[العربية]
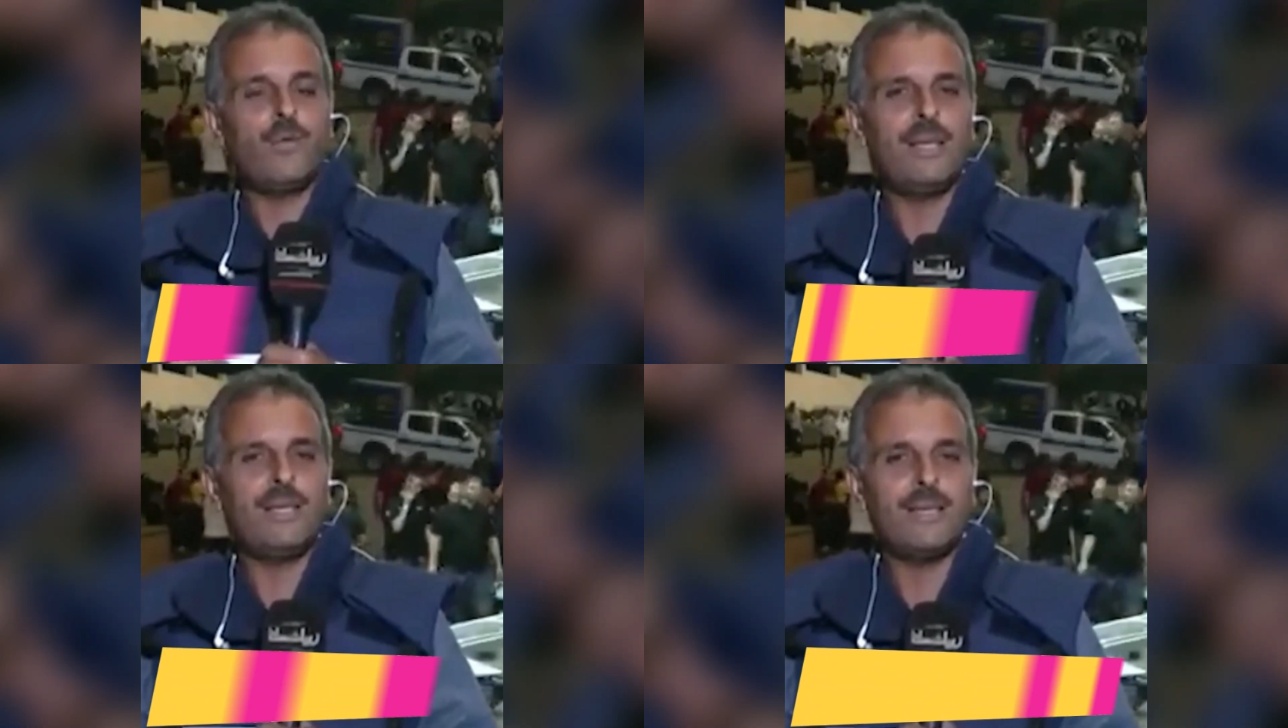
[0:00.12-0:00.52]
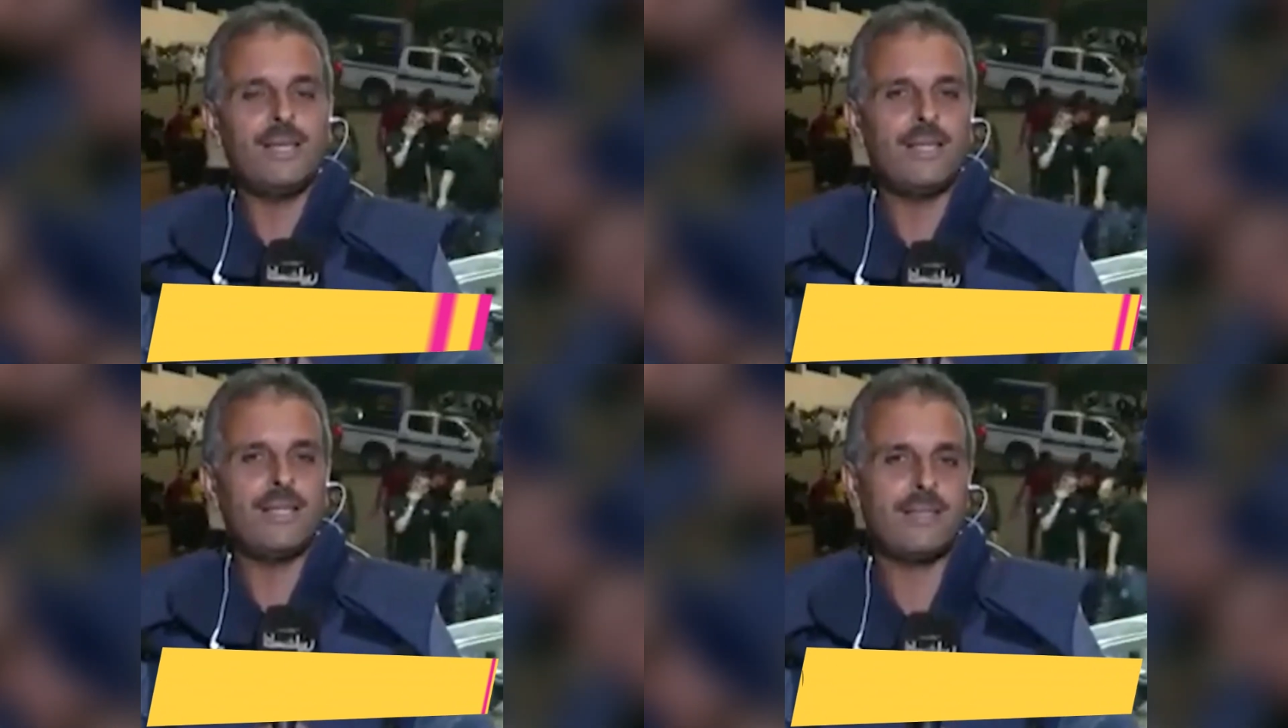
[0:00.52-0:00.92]
لا
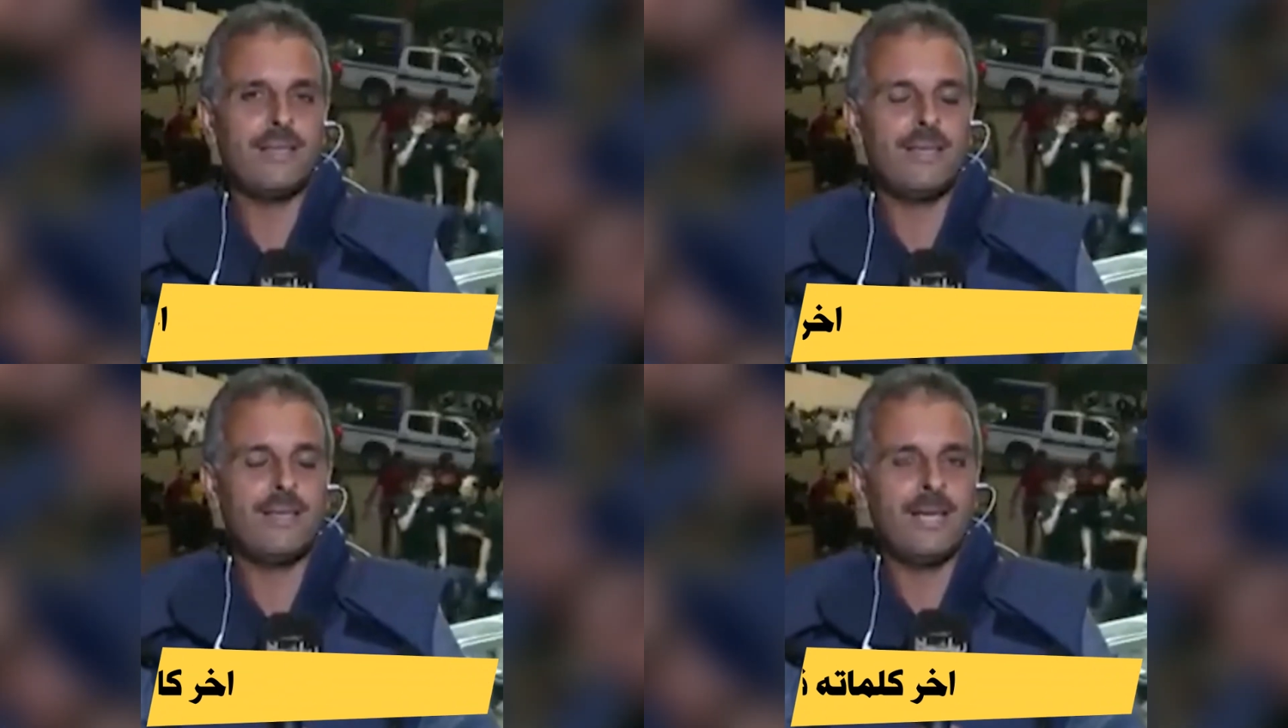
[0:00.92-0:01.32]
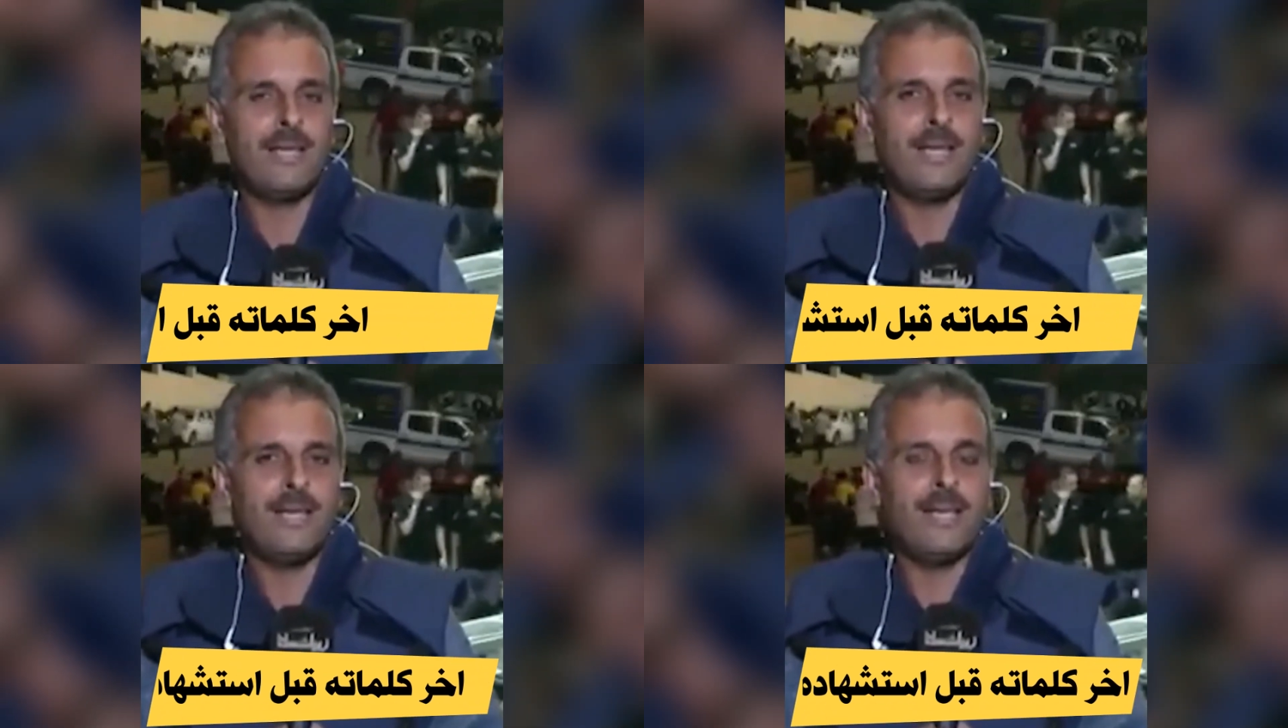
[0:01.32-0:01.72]
زالت
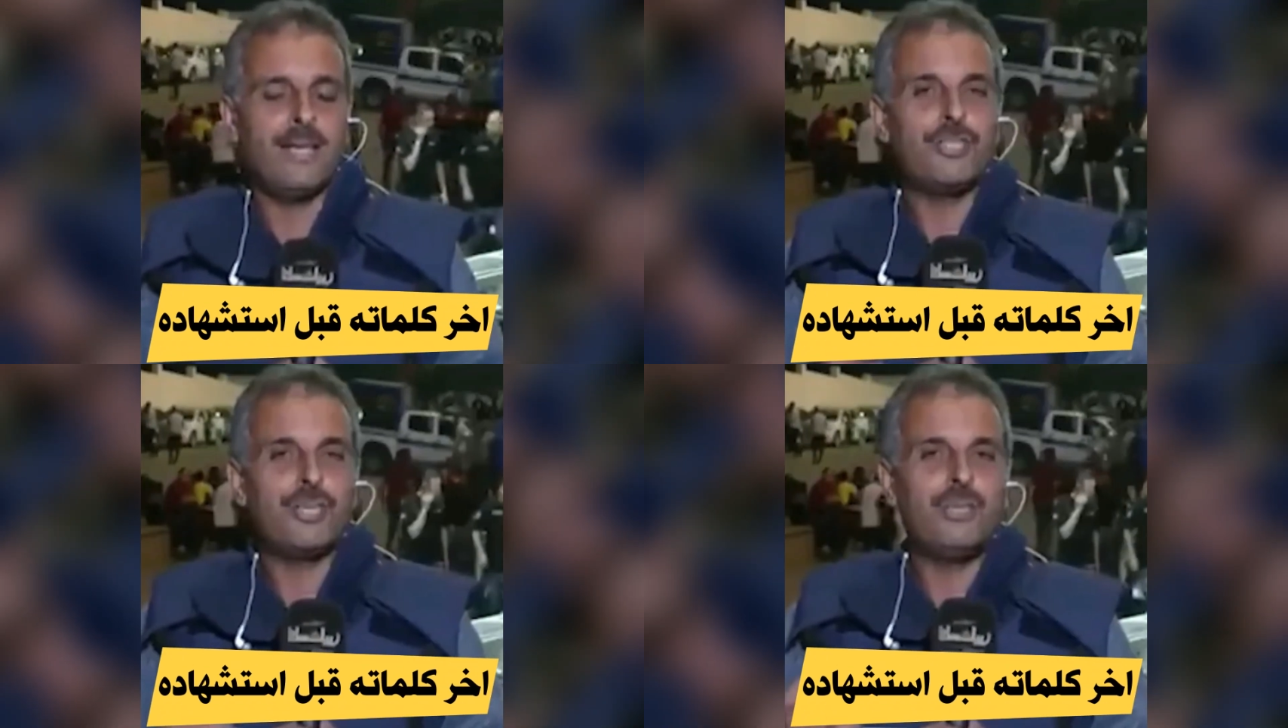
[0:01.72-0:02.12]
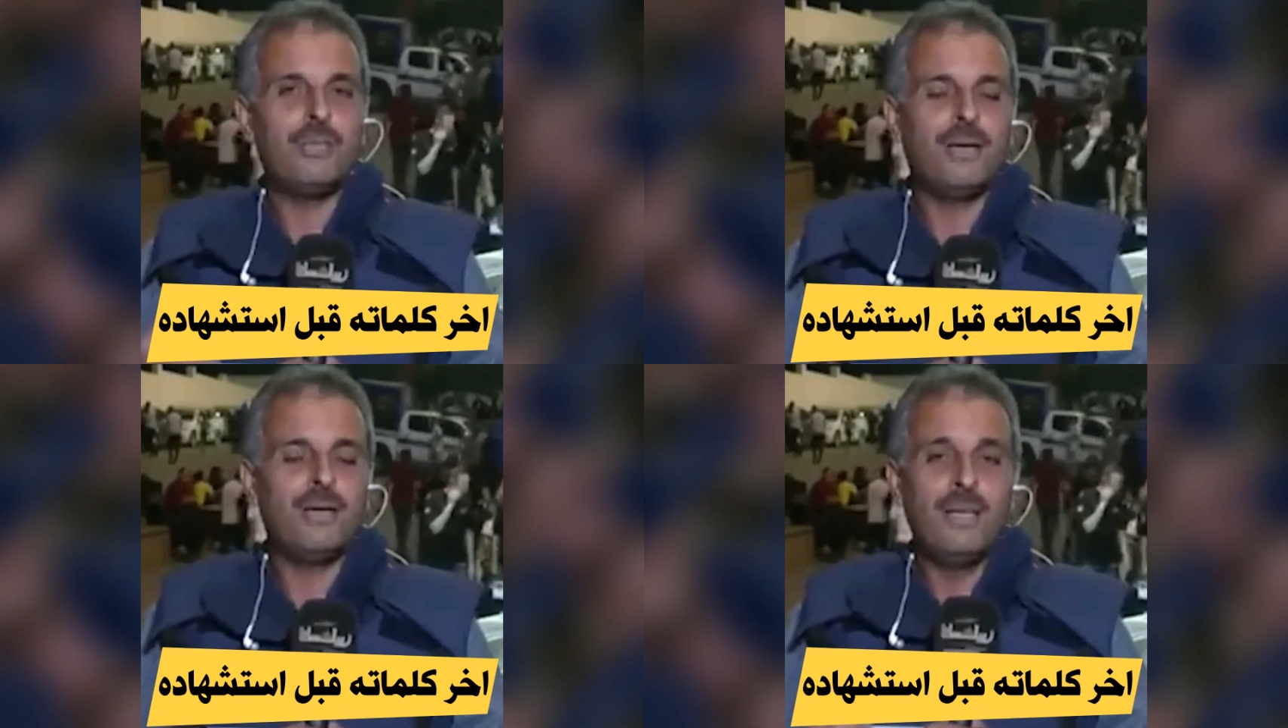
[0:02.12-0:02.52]
يعني
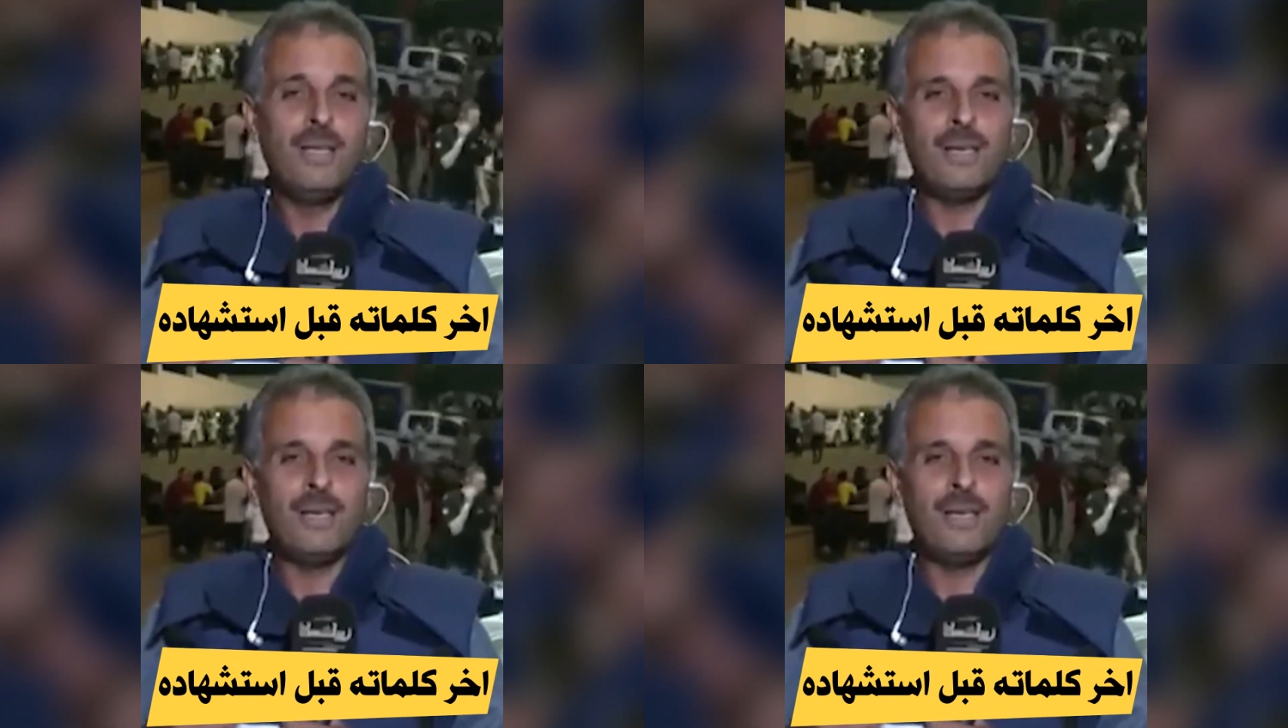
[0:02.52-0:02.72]
الجريمة